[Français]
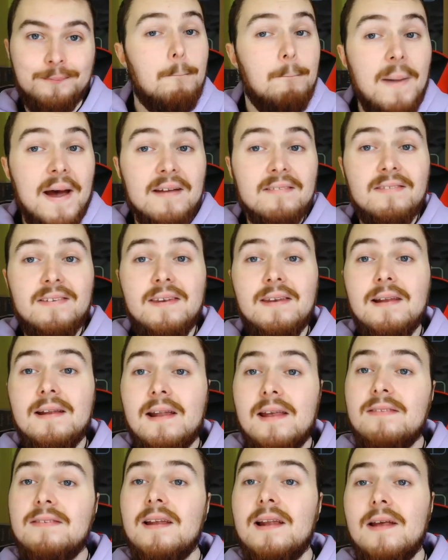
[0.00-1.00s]
Mardi,
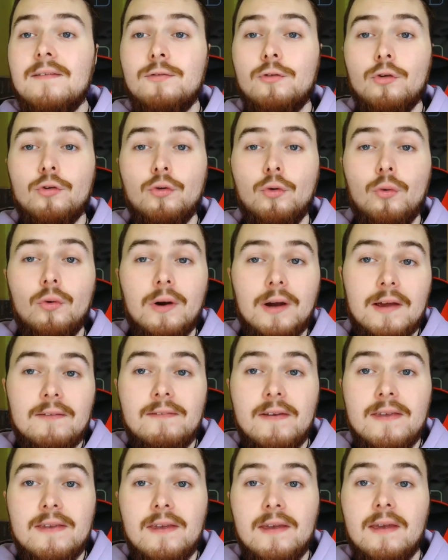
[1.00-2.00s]
les élèves se sont
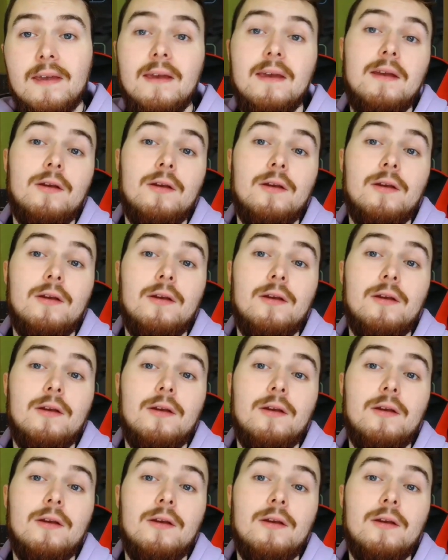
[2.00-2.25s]
réveillés